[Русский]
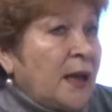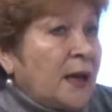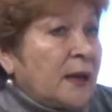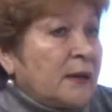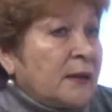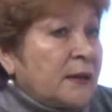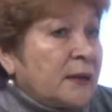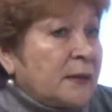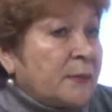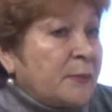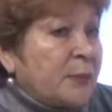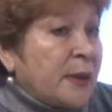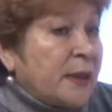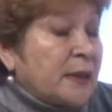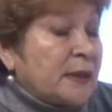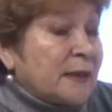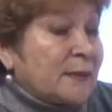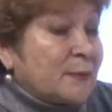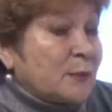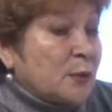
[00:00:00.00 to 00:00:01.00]
Э,
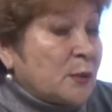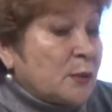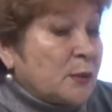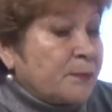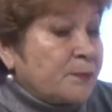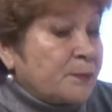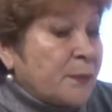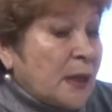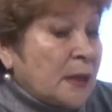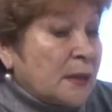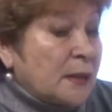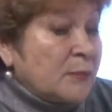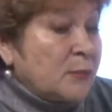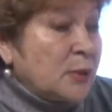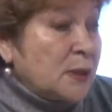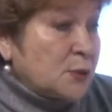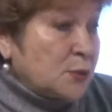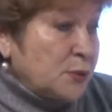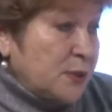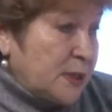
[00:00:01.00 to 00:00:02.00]
поэтому это
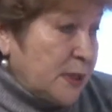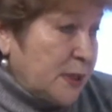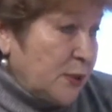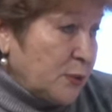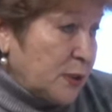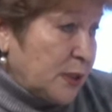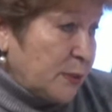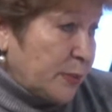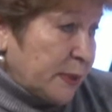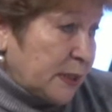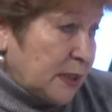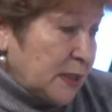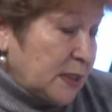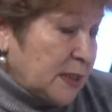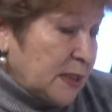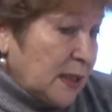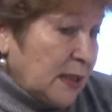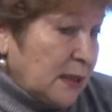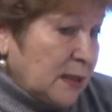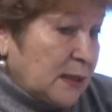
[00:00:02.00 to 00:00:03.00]
большой серьезный
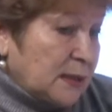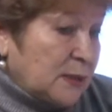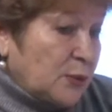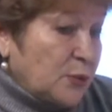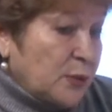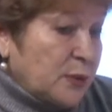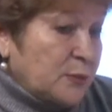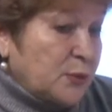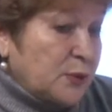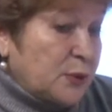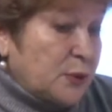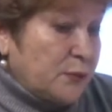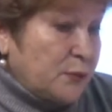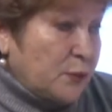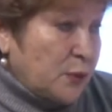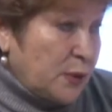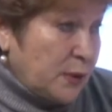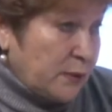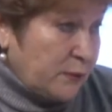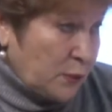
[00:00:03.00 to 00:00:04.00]
потенциал, которому
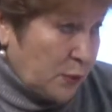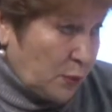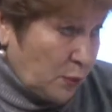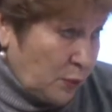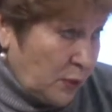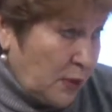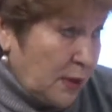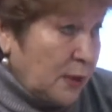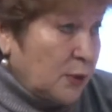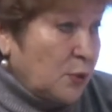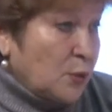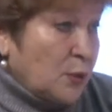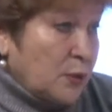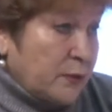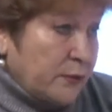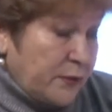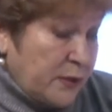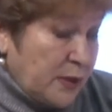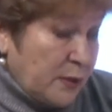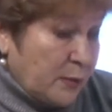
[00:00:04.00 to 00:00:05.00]
сегодня вот
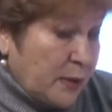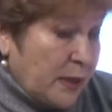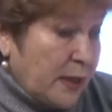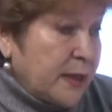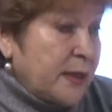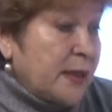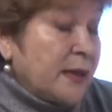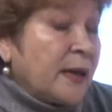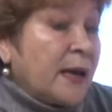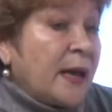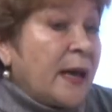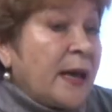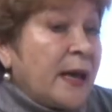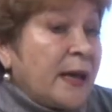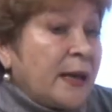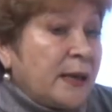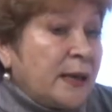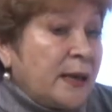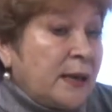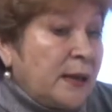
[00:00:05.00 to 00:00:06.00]
уделено внимание.
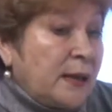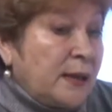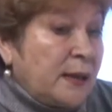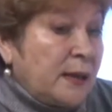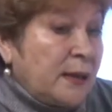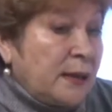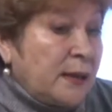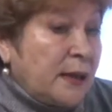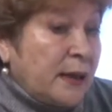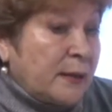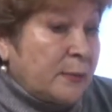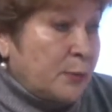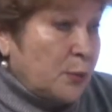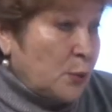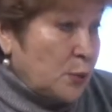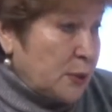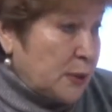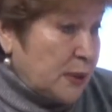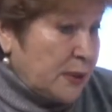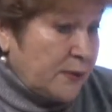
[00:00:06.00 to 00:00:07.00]
и я
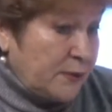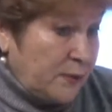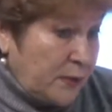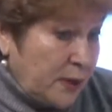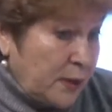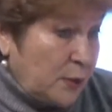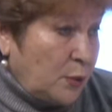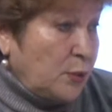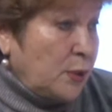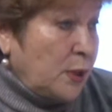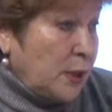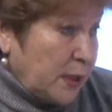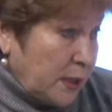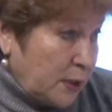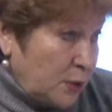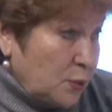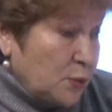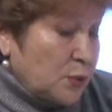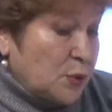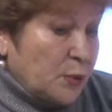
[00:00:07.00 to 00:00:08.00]
просто верю и
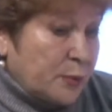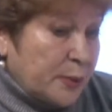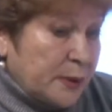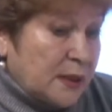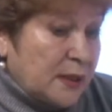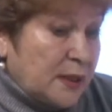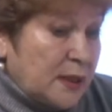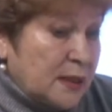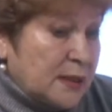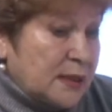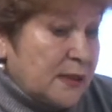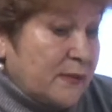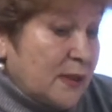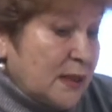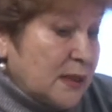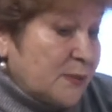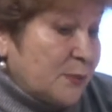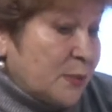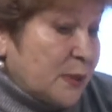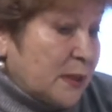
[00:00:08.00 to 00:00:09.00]
хочу, чтобы чтобы это
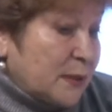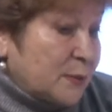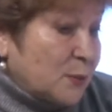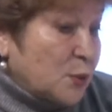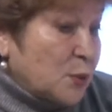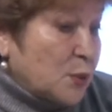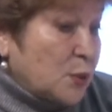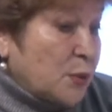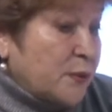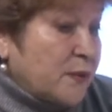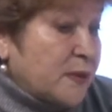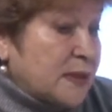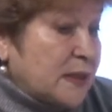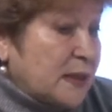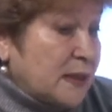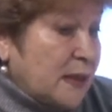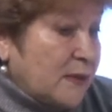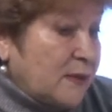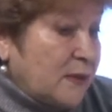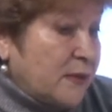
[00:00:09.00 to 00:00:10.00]
реализовалось, потому что
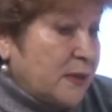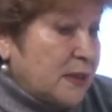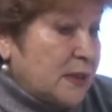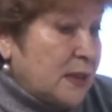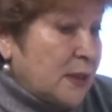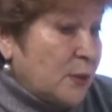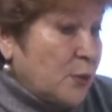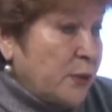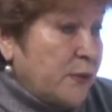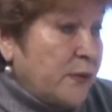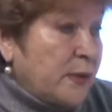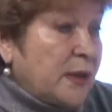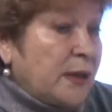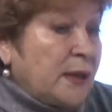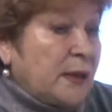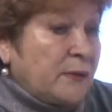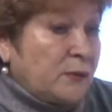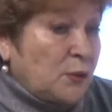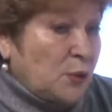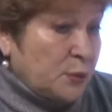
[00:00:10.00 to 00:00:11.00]
восстанавливать здоровье
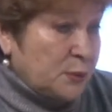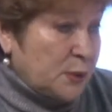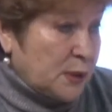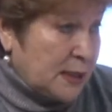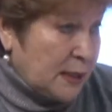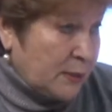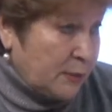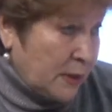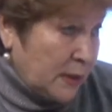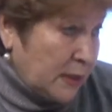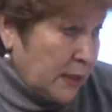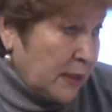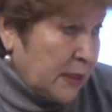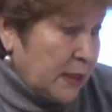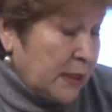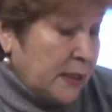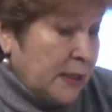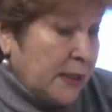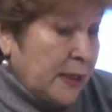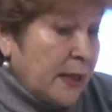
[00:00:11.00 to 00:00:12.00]
и в том числе больных
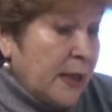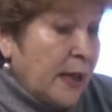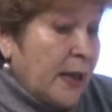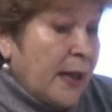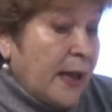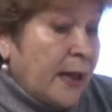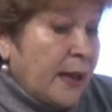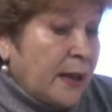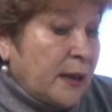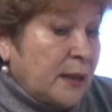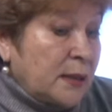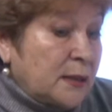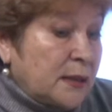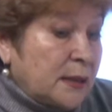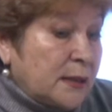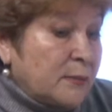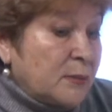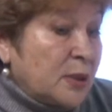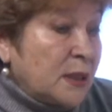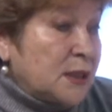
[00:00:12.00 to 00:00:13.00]
детей –
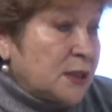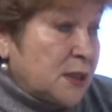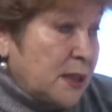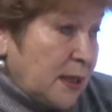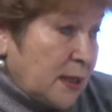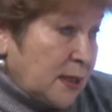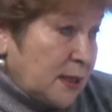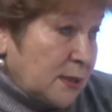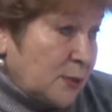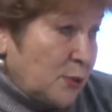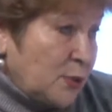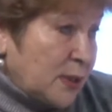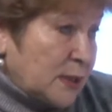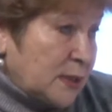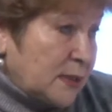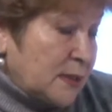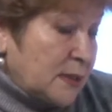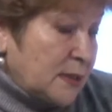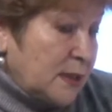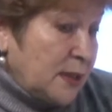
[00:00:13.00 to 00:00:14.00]
это большая
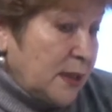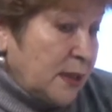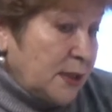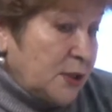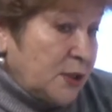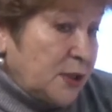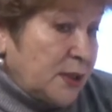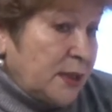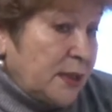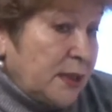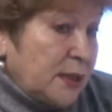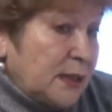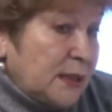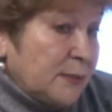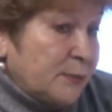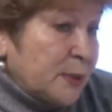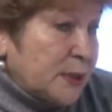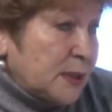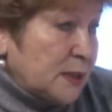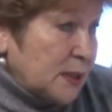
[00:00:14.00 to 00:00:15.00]
государственная задача, это
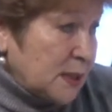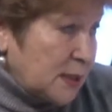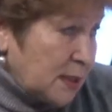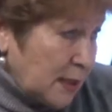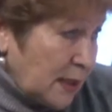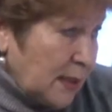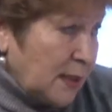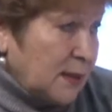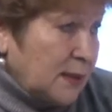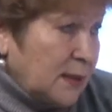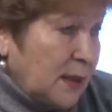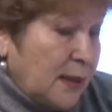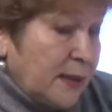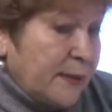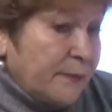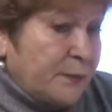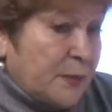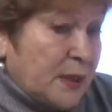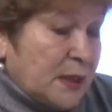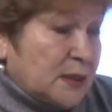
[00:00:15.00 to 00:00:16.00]
потенциал
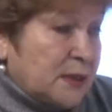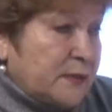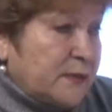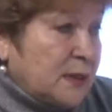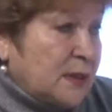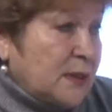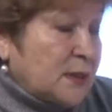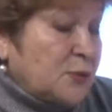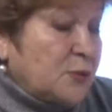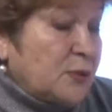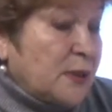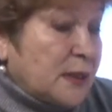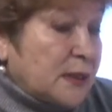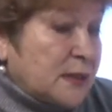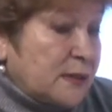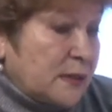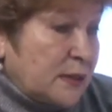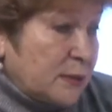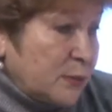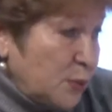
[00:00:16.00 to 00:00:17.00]
нашего
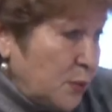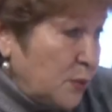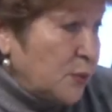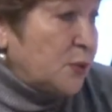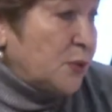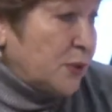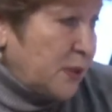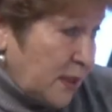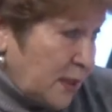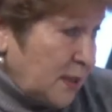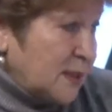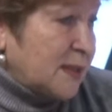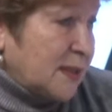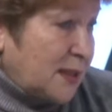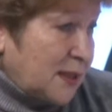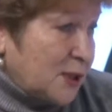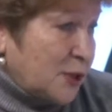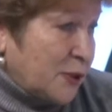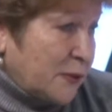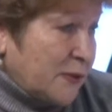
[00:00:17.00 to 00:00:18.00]
государства, это будущее нации
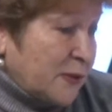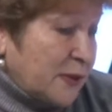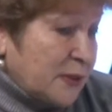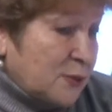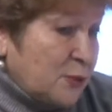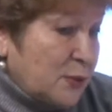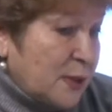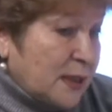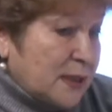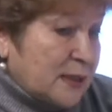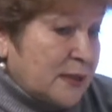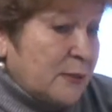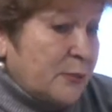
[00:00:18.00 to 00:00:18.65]
нашего государства.